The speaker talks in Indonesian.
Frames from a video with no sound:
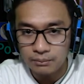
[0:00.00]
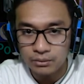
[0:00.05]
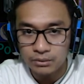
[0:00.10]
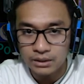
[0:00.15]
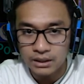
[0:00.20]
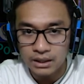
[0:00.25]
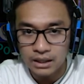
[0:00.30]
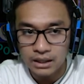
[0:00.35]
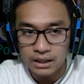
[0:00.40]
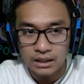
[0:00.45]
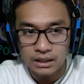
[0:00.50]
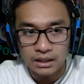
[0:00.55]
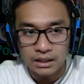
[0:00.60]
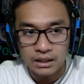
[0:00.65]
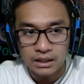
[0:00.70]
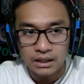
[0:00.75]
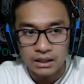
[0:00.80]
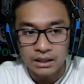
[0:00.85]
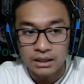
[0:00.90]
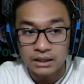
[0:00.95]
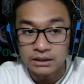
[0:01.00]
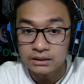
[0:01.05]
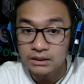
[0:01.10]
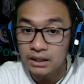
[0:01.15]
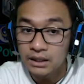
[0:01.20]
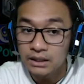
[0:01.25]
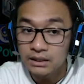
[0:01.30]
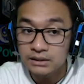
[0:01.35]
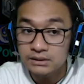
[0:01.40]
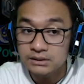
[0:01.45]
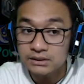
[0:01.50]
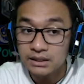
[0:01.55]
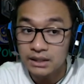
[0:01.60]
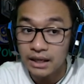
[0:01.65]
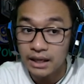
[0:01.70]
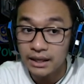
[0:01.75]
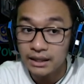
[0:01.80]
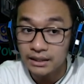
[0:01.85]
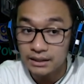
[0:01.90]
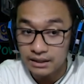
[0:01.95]
punya Dragon
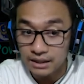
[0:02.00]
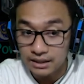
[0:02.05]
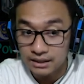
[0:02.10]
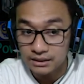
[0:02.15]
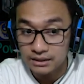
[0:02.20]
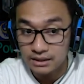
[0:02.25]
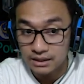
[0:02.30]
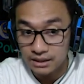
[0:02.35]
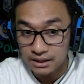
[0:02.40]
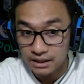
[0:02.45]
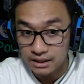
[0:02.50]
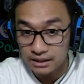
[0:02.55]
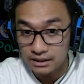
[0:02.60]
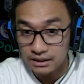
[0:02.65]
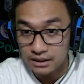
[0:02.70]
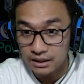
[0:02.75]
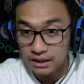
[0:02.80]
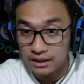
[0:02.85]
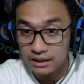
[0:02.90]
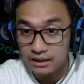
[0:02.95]
Slayer ternyata.